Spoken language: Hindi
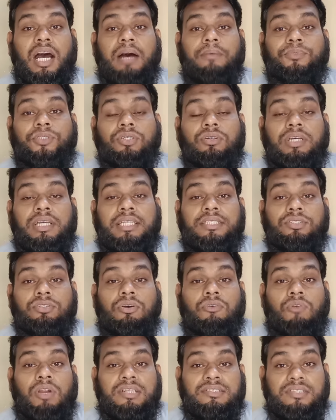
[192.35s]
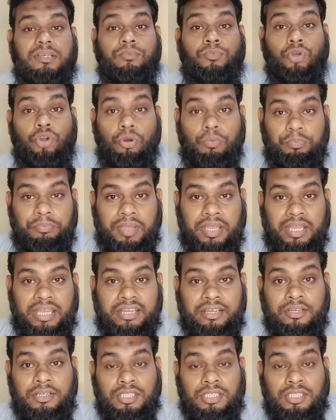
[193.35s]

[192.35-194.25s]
आप जो है इसको व्हाट्सअप ग्रुप में